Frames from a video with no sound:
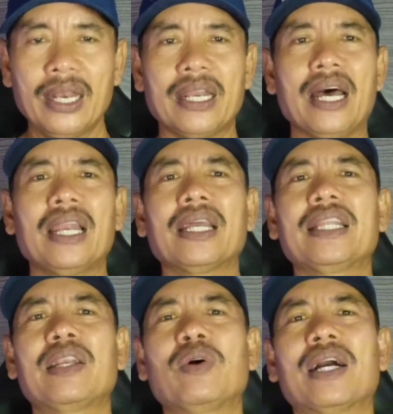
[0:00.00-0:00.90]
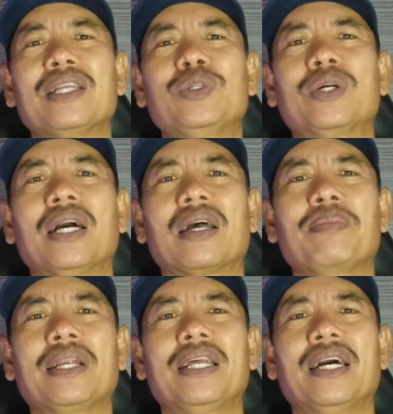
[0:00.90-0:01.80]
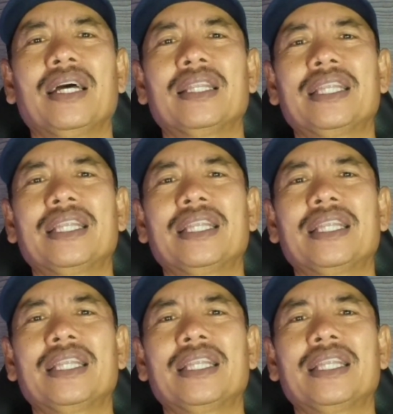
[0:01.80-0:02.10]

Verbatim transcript: dan kita doakan juga kepada